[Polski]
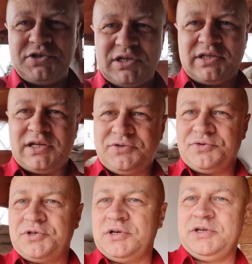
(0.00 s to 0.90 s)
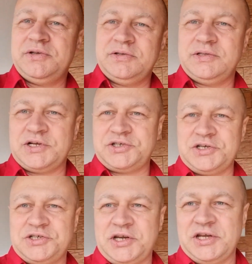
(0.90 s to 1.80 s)
a teraz już na
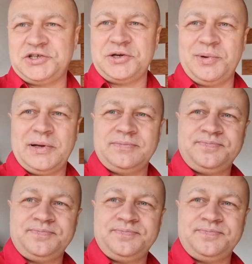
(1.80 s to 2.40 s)
szczęście nie trzeba.